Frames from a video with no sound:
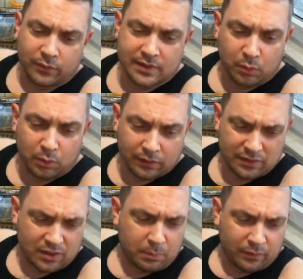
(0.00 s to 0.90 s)
Wysyłkę
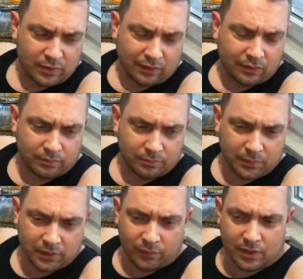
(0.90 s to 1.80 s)
zrobię tak
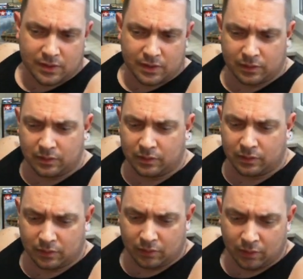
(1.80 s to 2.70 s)
mniej więcej
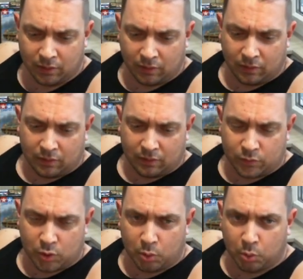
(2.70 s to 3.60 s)
w
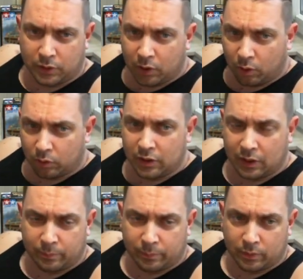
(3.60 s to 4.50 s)
ciągu
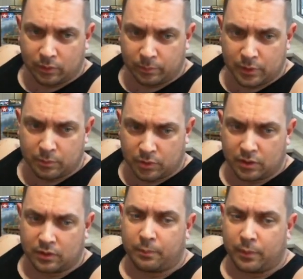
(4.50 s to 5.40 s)
tygodnia, bo być
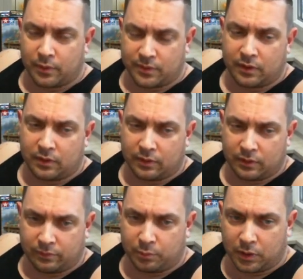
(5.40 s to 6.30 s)
może dopiero
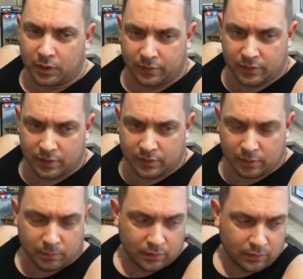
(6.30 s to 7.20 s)
znajdę w weekend czas,
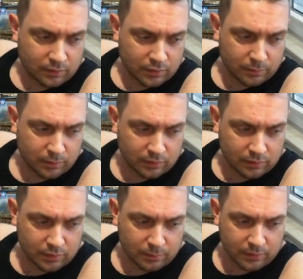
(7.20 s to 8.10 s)
żeby, żeby,
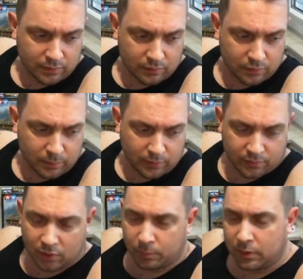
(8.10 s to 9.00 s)
żeby, żeby to
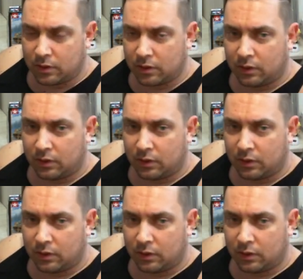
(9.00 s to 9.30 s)
zrobić.